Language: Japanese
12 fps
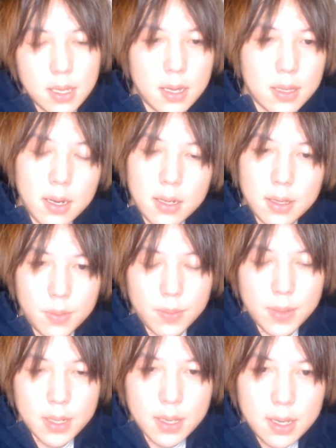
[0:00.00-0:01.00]
誰でも
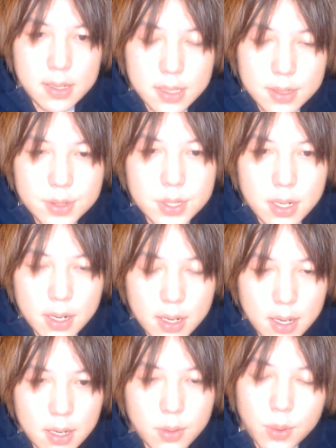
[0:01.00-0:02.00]
まあ検索した
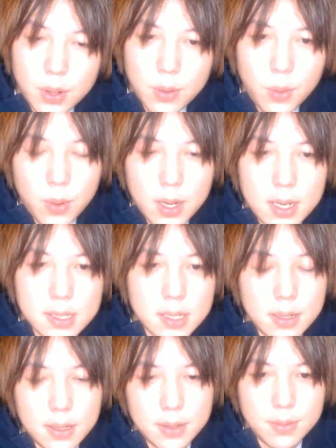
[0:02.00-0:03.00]
らこれ公開さ
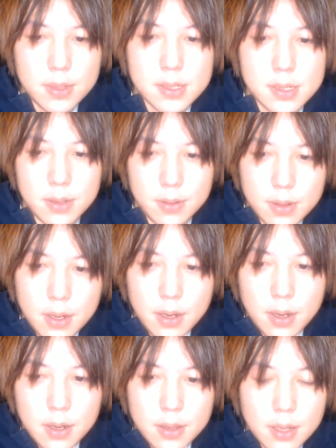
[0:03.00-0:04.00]
れてるんですよ
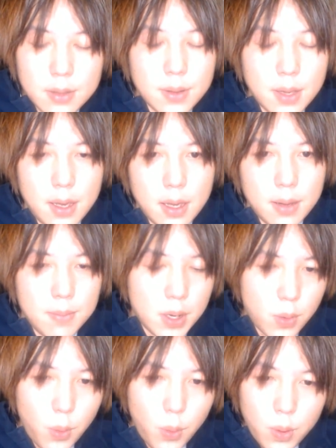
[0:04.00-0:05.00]
なので、まあ、
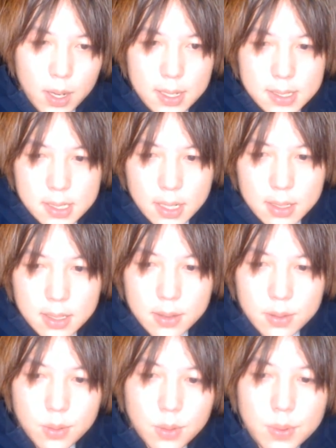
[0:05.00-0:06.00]
公開されて
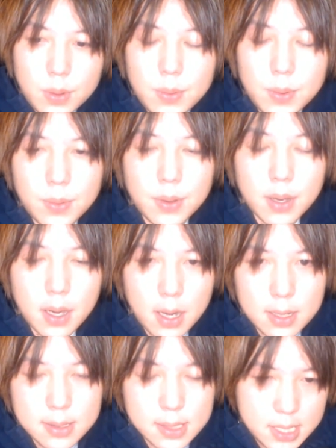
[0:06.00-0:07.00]
るこう部分
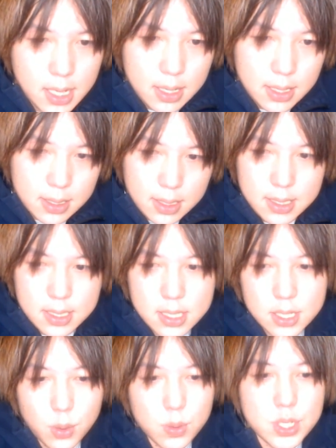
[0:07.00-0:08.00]
が全
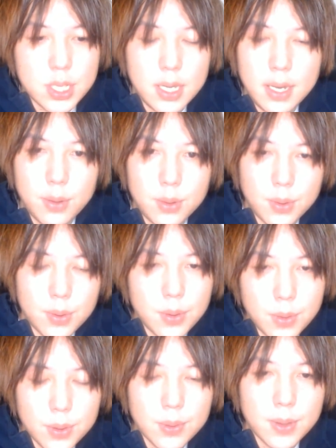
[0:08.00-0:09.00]
一致こうしているとい
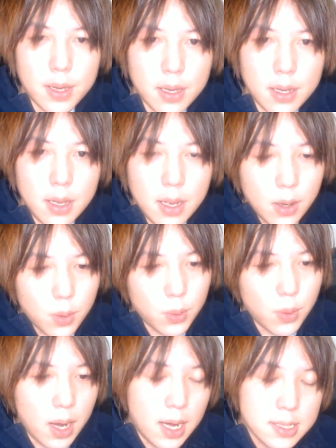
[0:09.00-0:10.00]
うことでこ
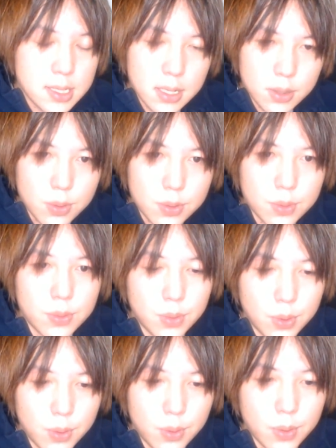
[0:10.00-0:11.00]
のあさと君
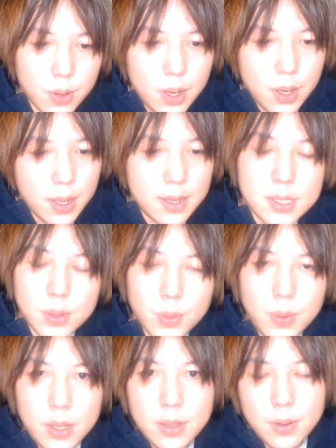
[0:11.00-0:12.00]
とえそ
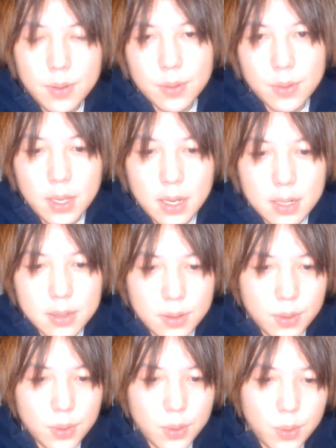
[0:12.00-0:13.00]
の辺のこう理学
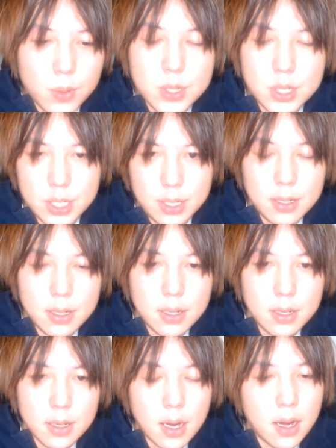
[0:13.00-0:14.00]
療法士
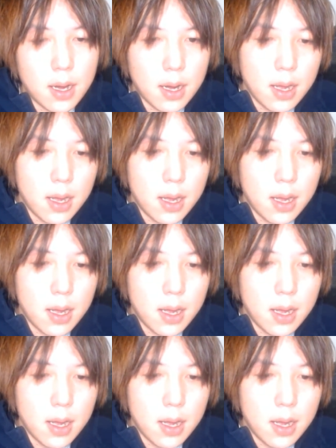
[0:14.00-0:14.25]
が